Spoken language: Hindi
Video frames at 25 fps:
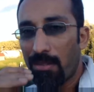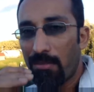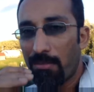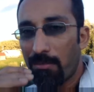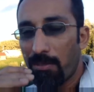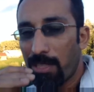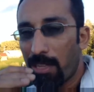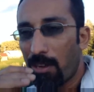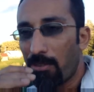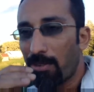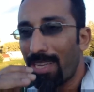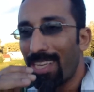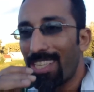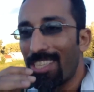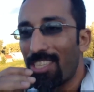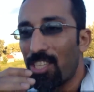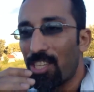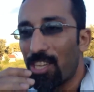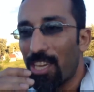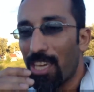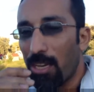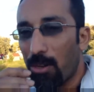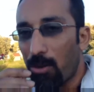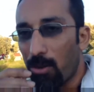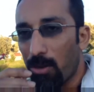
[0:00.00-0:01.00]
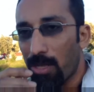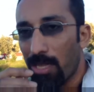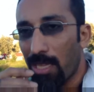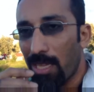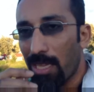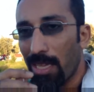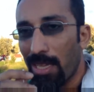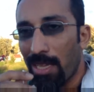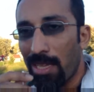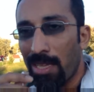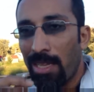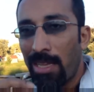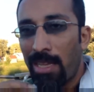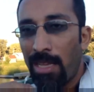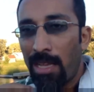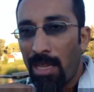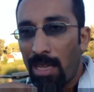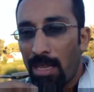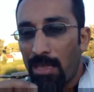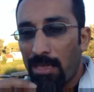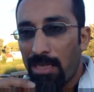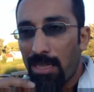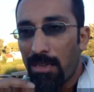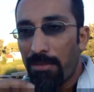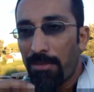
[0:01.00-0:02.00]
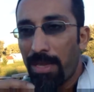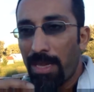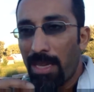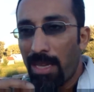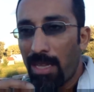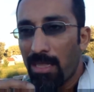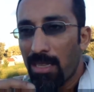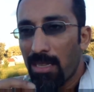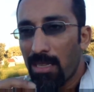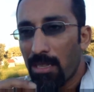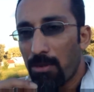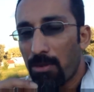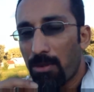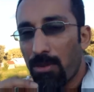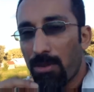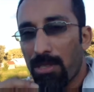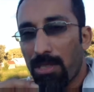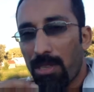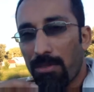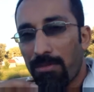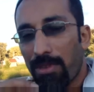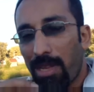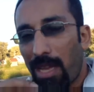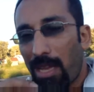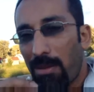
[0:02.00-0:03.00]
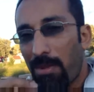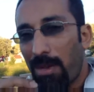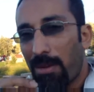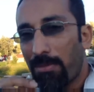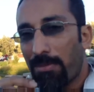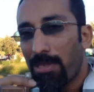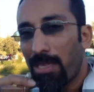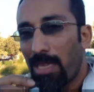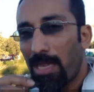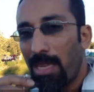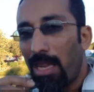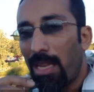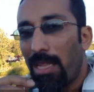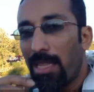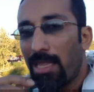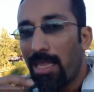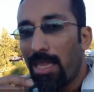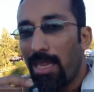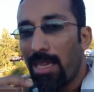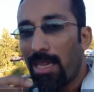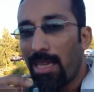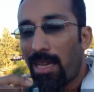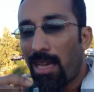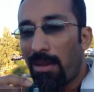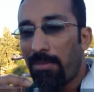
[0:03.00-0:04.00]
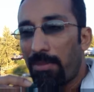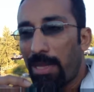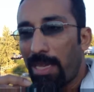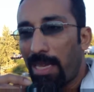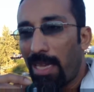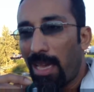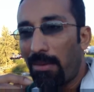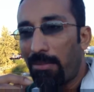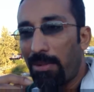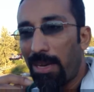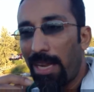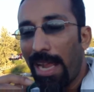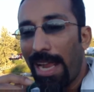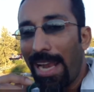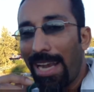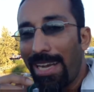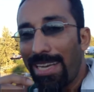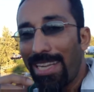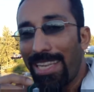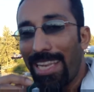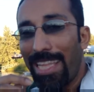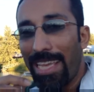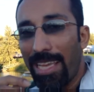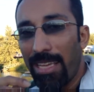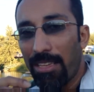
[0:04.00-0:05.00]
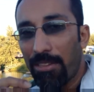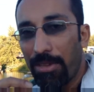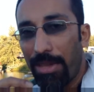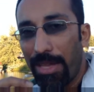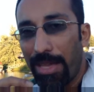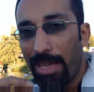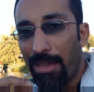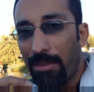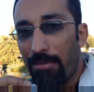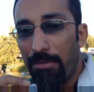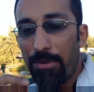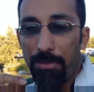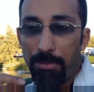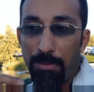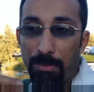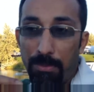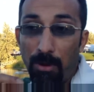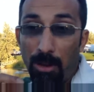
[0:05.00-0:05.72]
विदाउट एनी शेक होती है सिर्फ ये कि इन द ड्यू कोर्स ऑफ टाइम आप सीख लेते हैं कि आपने कैमरा हैंडलिंग जो है वो